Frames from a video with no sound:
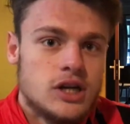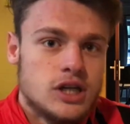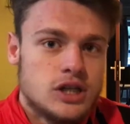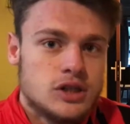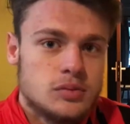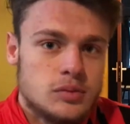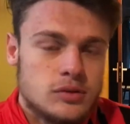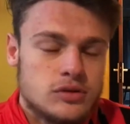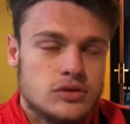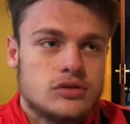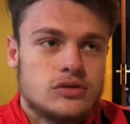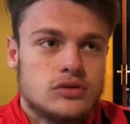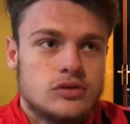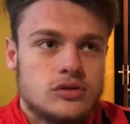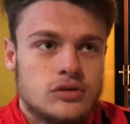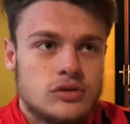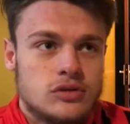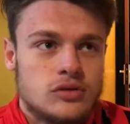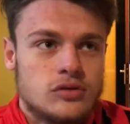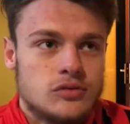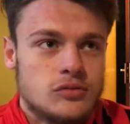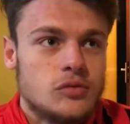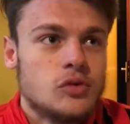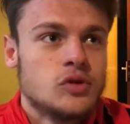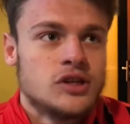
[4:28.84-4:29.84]
Je pense qu'on
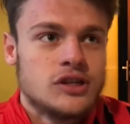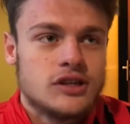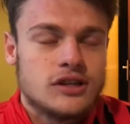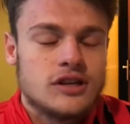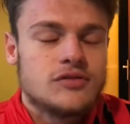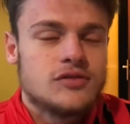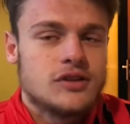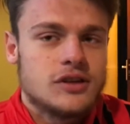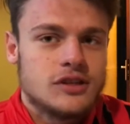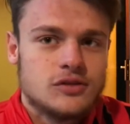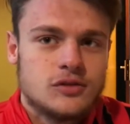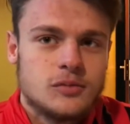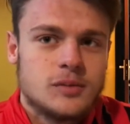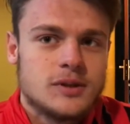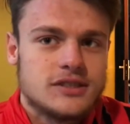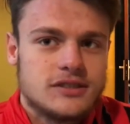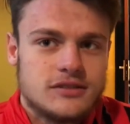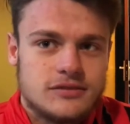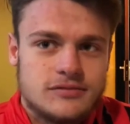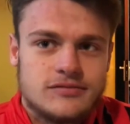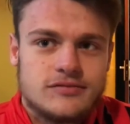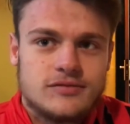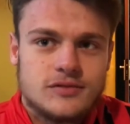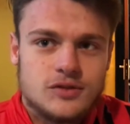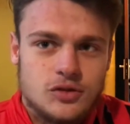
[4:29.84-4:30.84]
est très fiers de
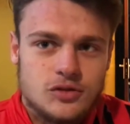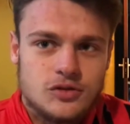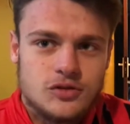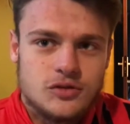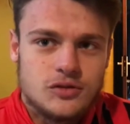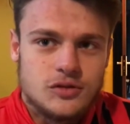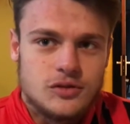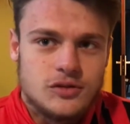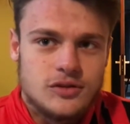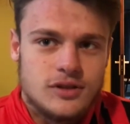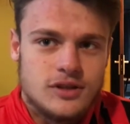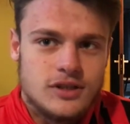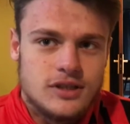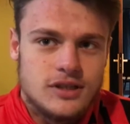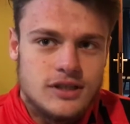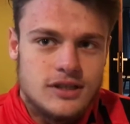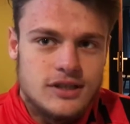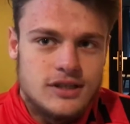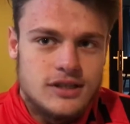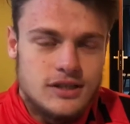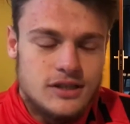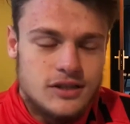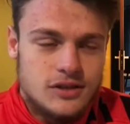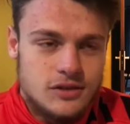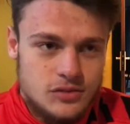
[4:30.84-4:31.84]
passer. Ça s'est joué à
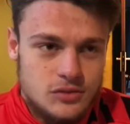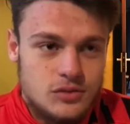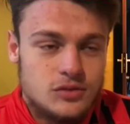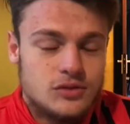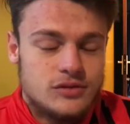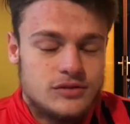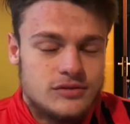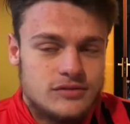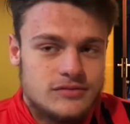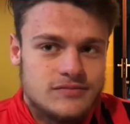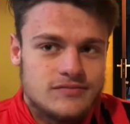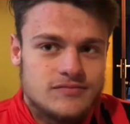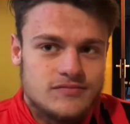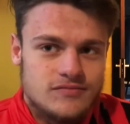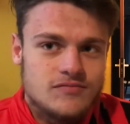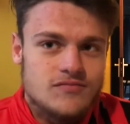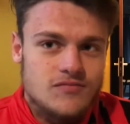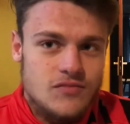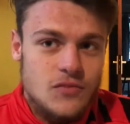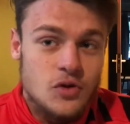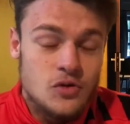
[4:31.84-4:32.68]
très peu de choses finalement.